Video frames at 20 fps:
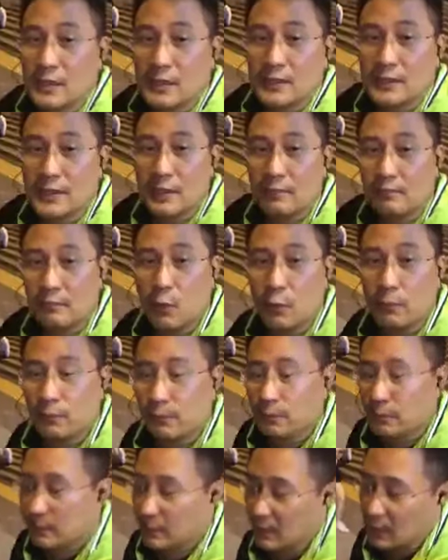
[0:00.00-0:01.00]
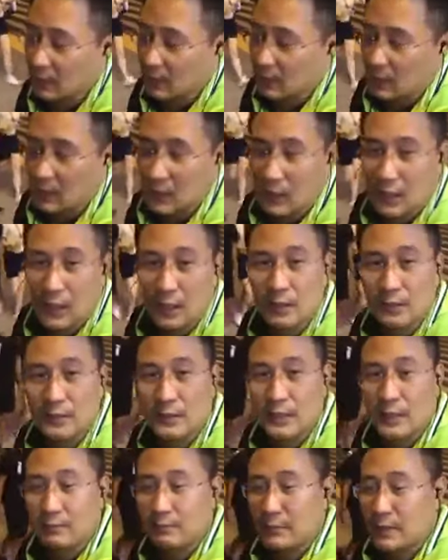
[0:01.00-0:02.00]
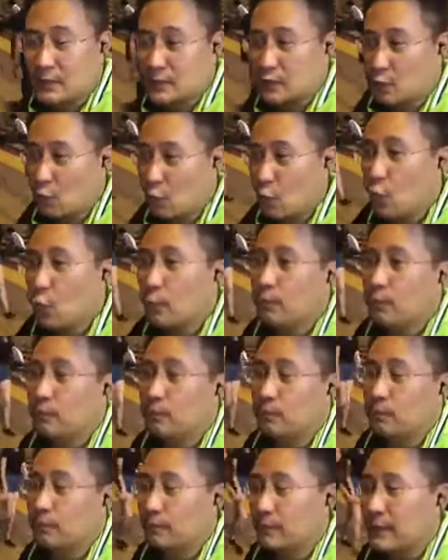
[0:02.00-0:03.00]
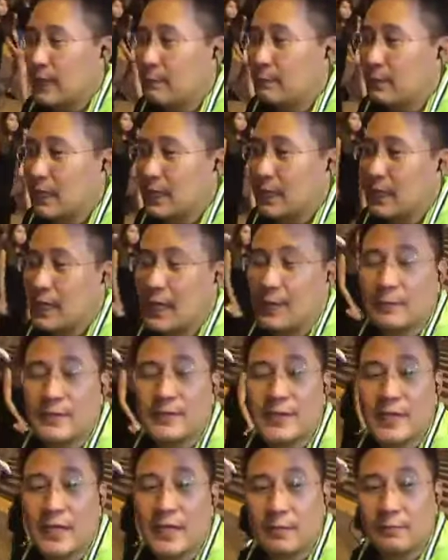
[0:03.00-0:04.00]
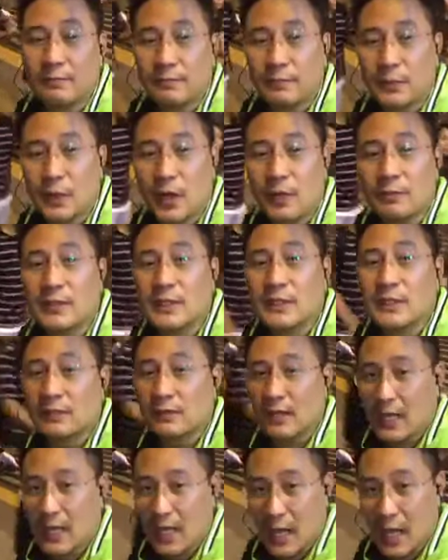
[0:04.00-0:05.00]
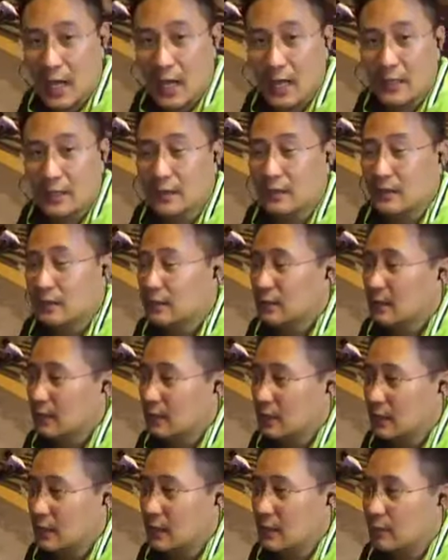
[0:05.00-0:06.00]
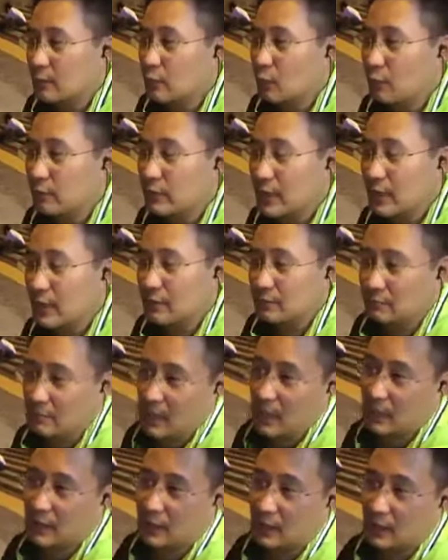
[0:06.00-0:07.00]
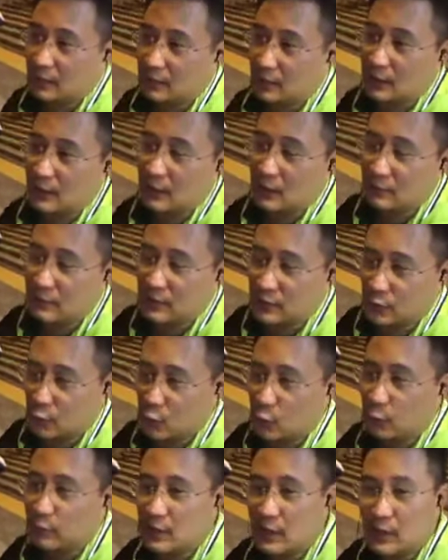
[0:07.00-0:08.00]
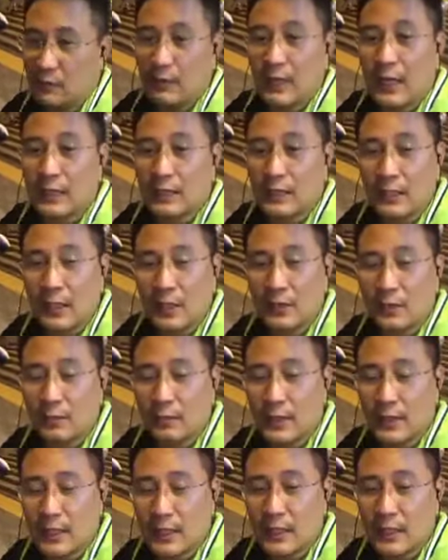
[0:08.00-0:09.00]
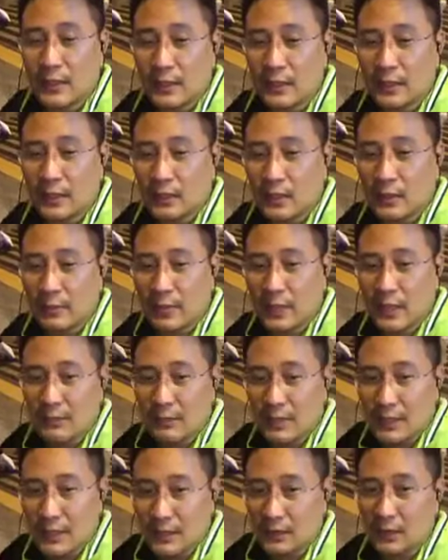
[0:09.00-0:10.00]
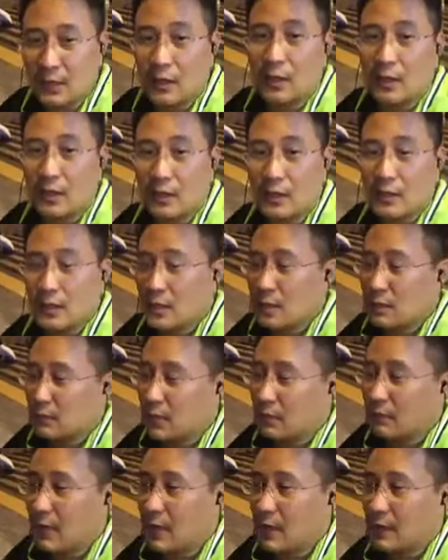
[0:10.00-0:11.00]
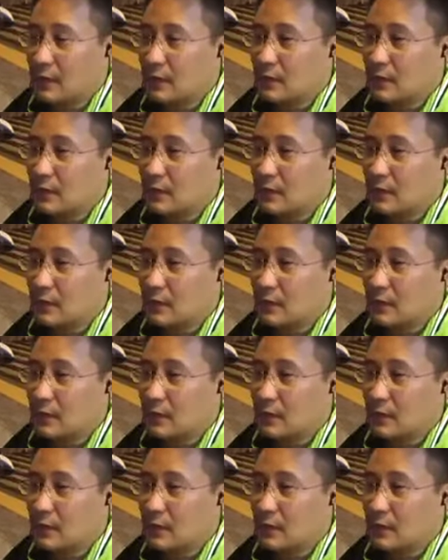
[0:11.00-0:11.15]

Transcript: เสร็จปุ๊บเขาก็จะทำเป็นสกู๊ปทำเป็นรายงานพิเศษพร้อมที่จะรายงานอย่างเงี้ยอย่างผมเนี่ยมาเนี่ยตอนนี้เรามีสกู๊ปทิ้งไว้แล้วแต่เรายังไม่ได้ไปตัดต่อเพราะว่า